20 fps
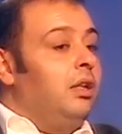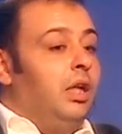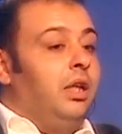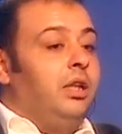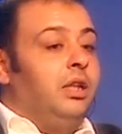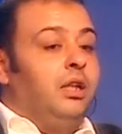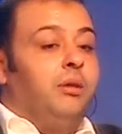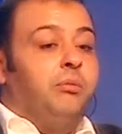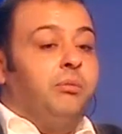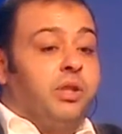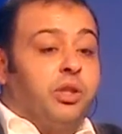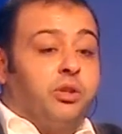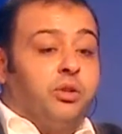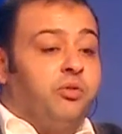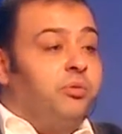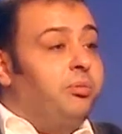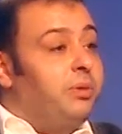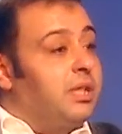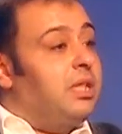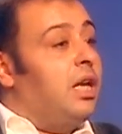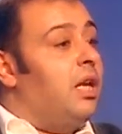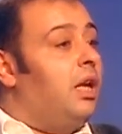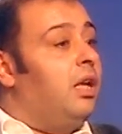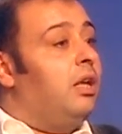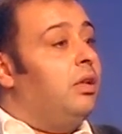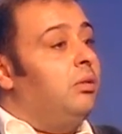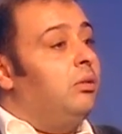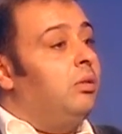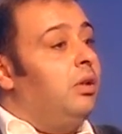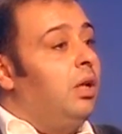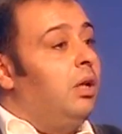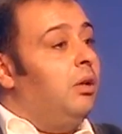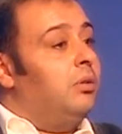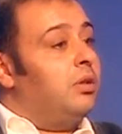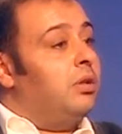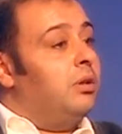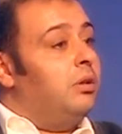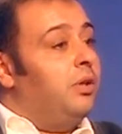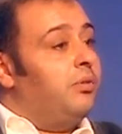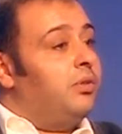يعني من اشوف ميزان على طول
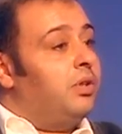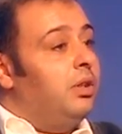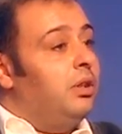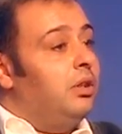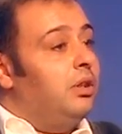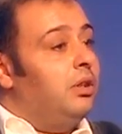اوزن نفسي انت